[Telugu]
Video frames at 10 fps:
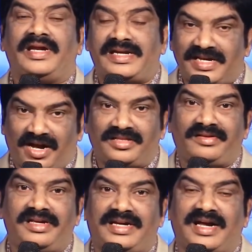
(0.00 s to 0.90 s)
నేటి
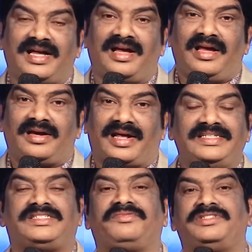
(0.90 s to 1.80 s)
ఆధునిక
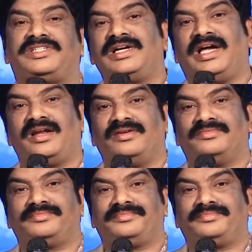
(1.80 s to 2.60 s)
క్రైస్తవ సంఘాలు